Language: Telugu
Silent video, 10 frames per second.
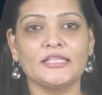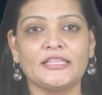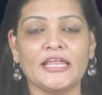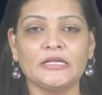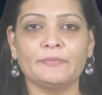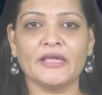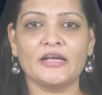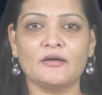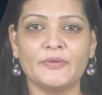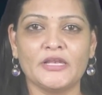ఇద్దరికి
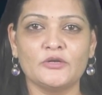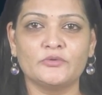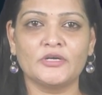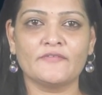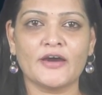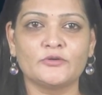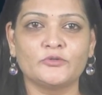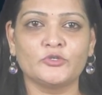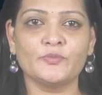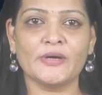పైగా పిల్లలు ఉన్నవారు
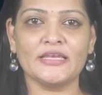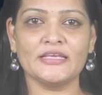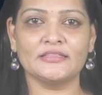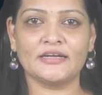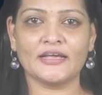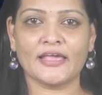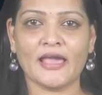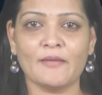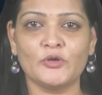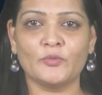కుటుంబ నియంత్రణ
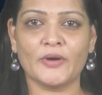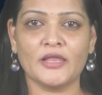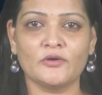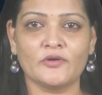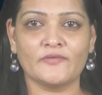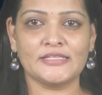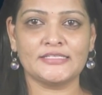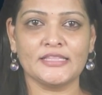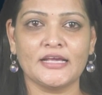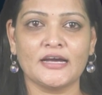క్యాంప్లో
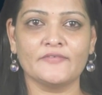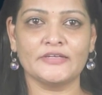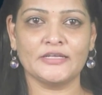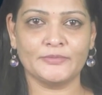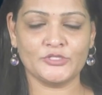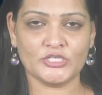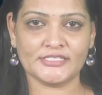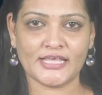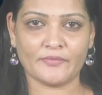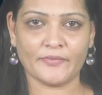పాల్గొనవలసిందిగా విజ్ఞప్తి
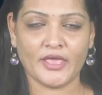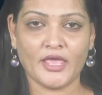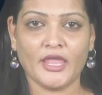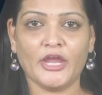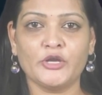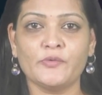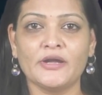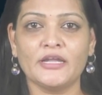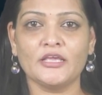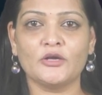చేశారు
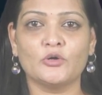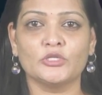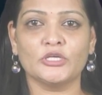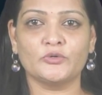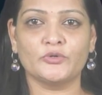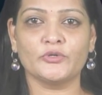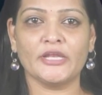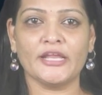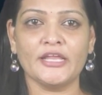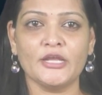ఎటువంటి కోత కుట్టు
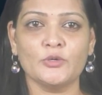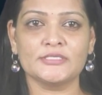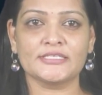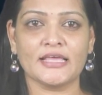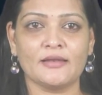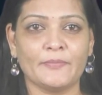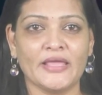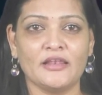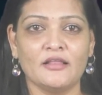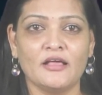లేని నోస్కెల్
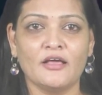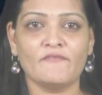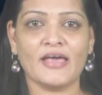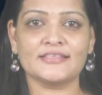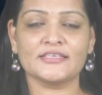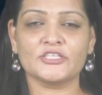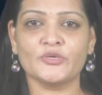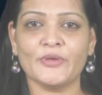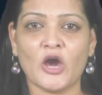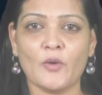పెల్
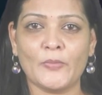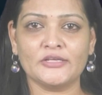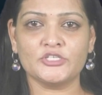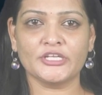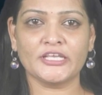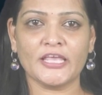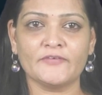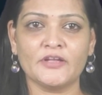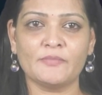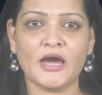వ్యాసెక్టమీ ఆపరేషన్
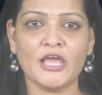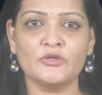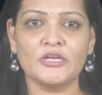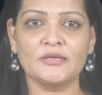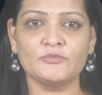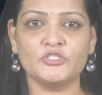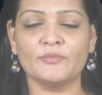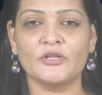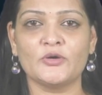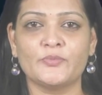కేవలం ఐదు
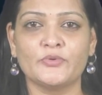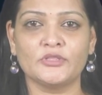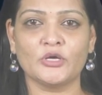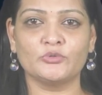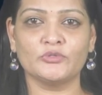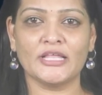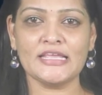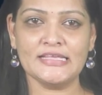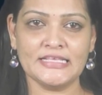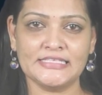నిమిషంలలో
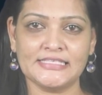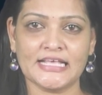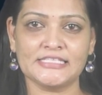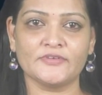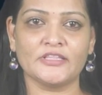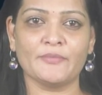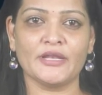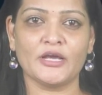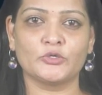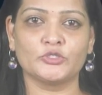పూర్తవుతుందని ఇది
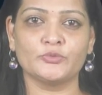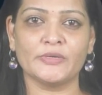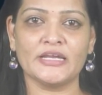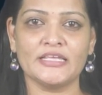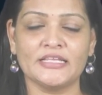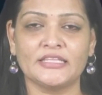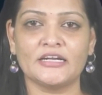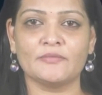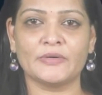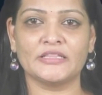శాశ్వతమైన కుటుంబ
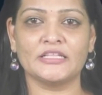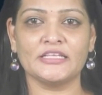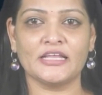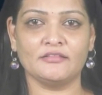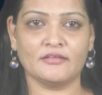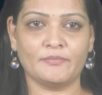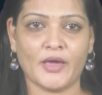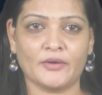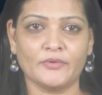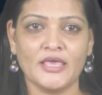నియంత్రణ పద్ధతి అని
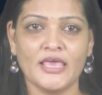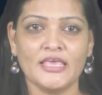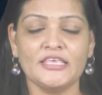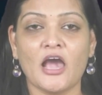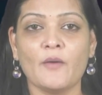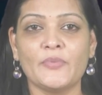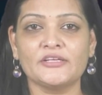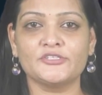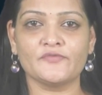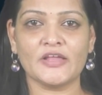తెలిపారు ఈ
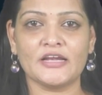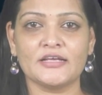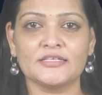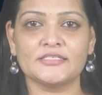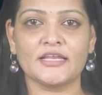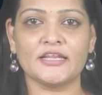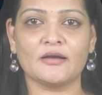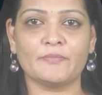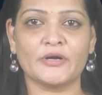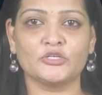ఆపరేషన్ వలన శరీర
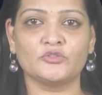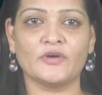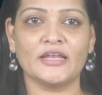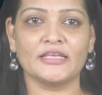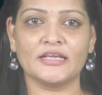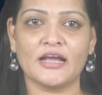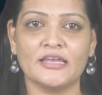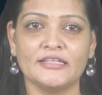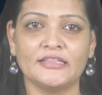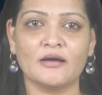పటుత్వానికి
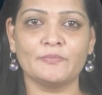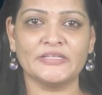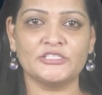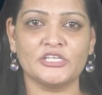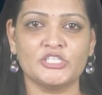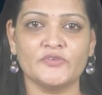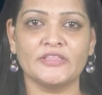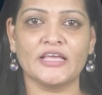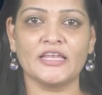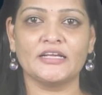గాని దాంపత్య
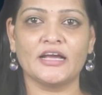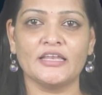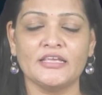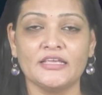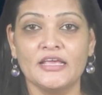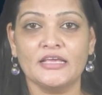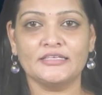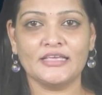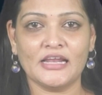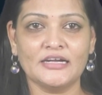జీవితానికి గాని
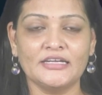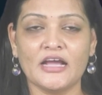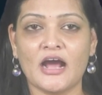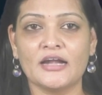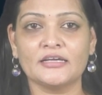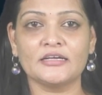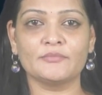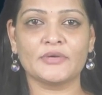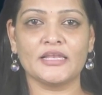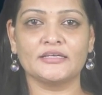ఎలాంటి
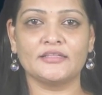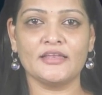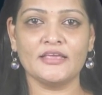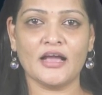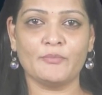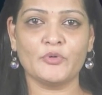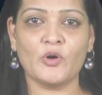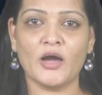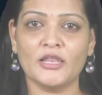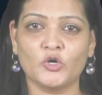ఆటంకం కలగదని
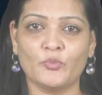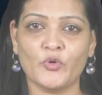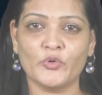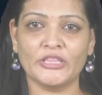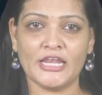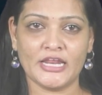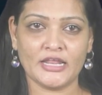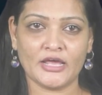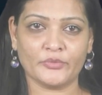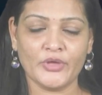అపోహాలకు పోవద్దని
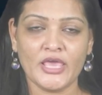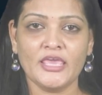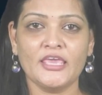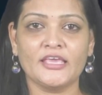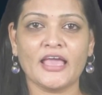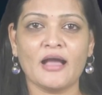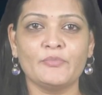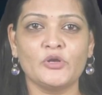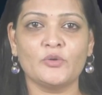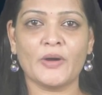అన్నారు ఈ
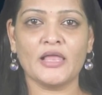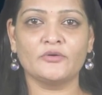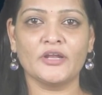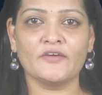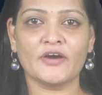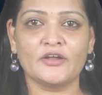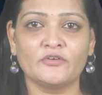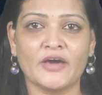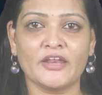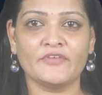క్యాంపులో పాల్గొనేవారు
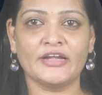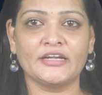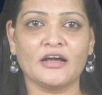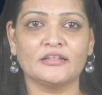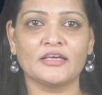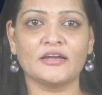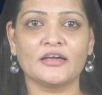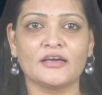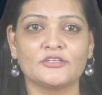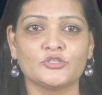వారి వెంట ఆధార్
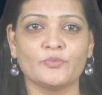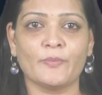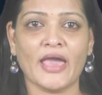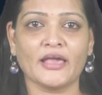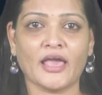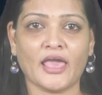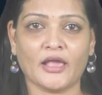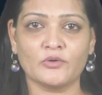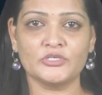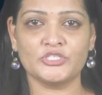కార్డు బ్యాంక్
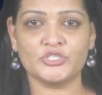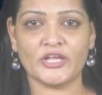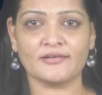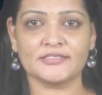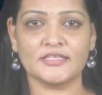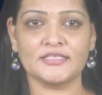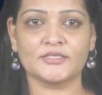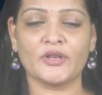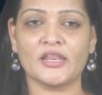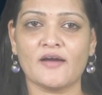అకౌంట్స్ జెరాక్స్
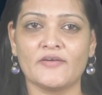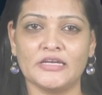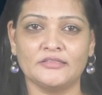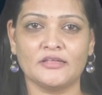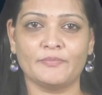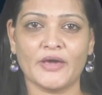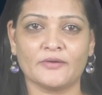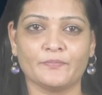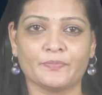తీసుకుని రావాలని తెలిపారు